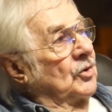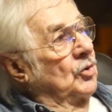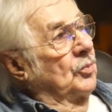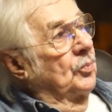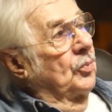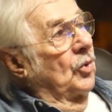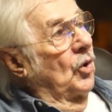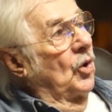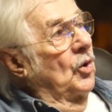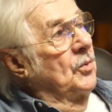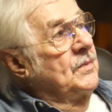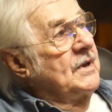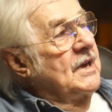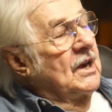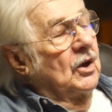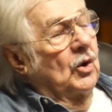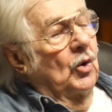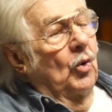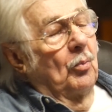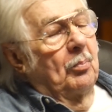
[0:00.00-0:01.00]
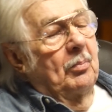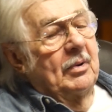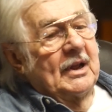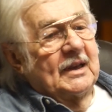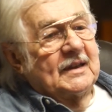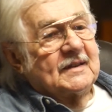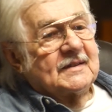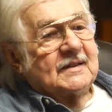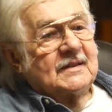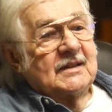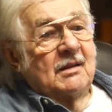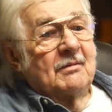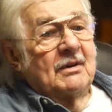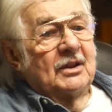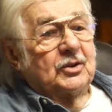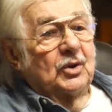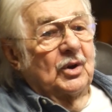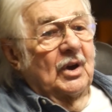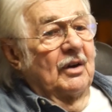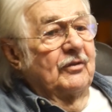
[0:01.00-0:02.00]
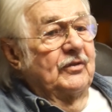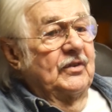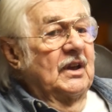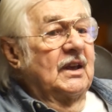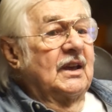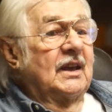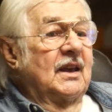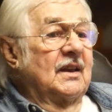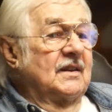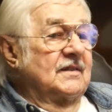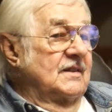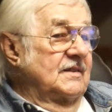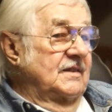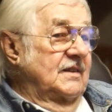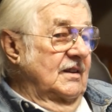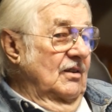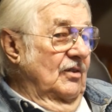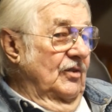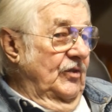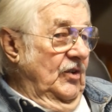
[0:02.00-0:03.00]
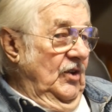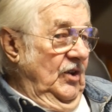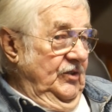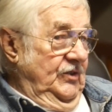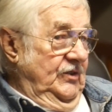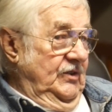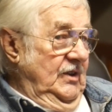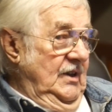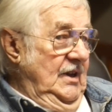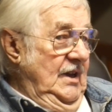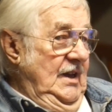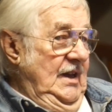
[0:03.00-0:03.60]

le premier complexe cinématographique qui existait en France.